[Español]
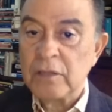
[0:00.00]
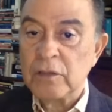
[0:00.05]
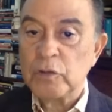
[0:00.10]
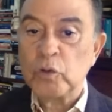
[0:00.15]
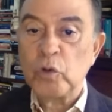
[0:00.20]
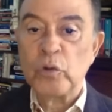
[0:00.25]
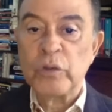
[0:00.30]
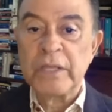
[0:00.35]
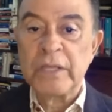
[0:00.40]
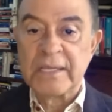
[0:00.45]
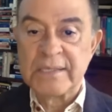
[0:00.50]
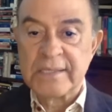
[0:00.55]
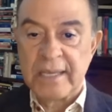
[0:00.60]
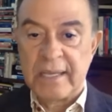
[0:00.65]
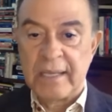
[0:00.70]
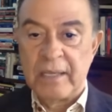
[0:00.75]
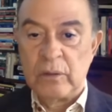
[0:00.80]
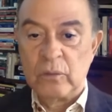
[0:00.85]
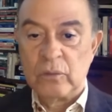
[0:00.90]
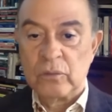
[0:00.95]
dos días
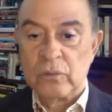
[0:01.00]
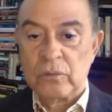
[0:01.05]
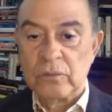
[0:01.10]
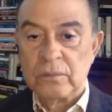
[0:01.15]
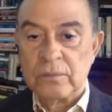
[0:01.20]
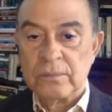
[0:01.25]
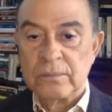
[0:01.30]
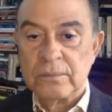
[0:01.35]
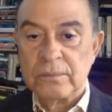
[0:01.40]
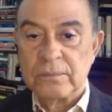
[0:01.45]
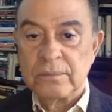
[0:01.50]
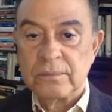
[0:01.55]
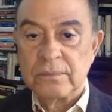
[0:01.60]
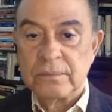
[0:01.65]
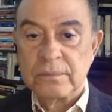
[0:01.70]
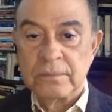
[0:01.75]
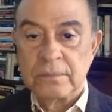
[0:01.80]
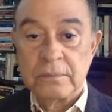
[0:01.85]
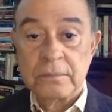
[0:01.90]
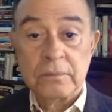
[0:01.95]
seguidos.
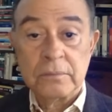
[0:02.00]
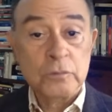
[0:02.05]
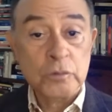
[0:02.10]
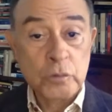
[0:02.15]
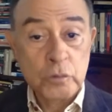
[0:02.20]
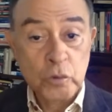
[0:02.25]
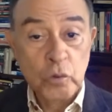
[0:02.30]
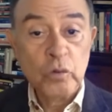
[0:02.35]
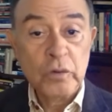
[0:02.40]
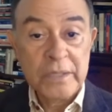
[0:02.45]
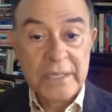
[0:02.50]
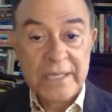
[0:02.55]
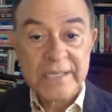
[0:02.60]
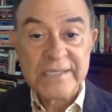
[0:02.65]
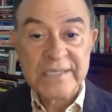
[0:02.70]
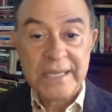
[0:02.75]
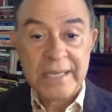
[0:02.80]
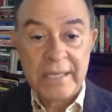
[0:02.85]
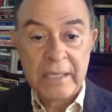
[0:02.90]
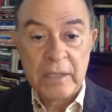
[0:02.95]
Dos días
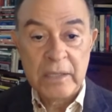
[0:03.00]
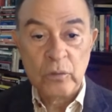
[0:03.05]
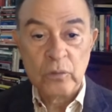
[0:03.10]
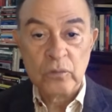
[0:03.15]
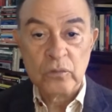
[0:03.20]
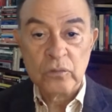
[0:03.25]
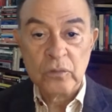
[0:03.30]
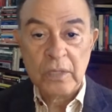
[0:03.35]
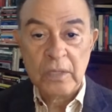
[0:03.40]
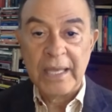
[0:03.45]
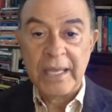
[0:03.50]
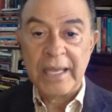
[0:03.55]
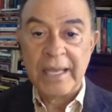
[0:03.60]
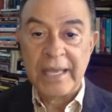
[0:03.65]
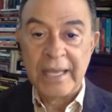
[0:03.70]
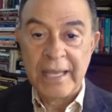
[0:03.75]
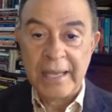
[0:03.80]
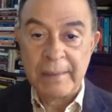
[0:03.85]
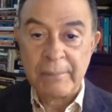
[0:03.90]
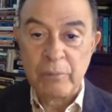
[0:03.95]
seguidos
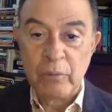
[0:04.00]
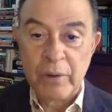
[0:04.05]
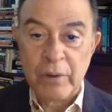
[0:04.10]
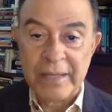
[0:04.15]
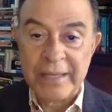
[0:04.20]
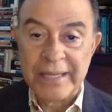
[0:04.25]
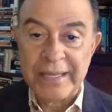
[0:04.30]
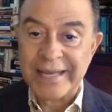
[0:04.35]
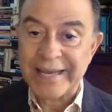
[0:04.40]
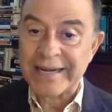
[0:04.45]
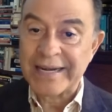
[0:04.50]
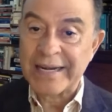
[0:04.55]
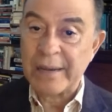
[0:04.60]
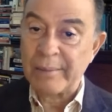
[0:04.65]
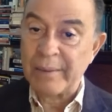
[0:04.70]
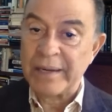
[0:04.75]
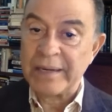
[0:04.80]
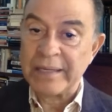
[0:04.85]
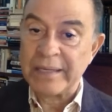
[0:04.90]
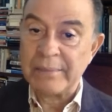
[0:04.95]
en época de
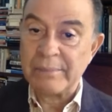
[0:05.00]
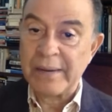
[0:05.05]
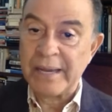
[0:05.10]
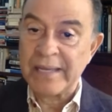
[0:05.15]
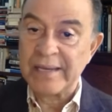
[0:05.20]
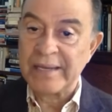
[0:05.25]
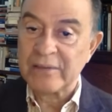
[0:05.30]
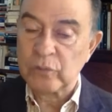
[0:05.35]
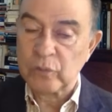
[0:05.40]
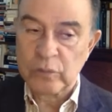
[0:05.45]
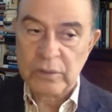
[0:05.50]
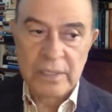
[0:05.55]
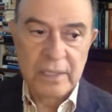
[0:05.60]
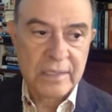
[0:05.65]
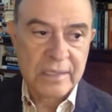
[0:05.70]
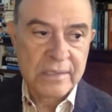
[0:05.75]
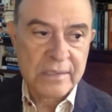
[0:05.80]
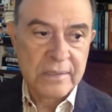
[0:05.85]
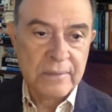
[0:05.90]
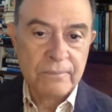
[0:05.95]
carnaval, imagínense
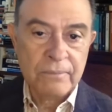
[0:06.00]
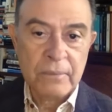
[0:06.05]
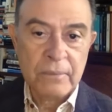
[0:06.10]
ustedes.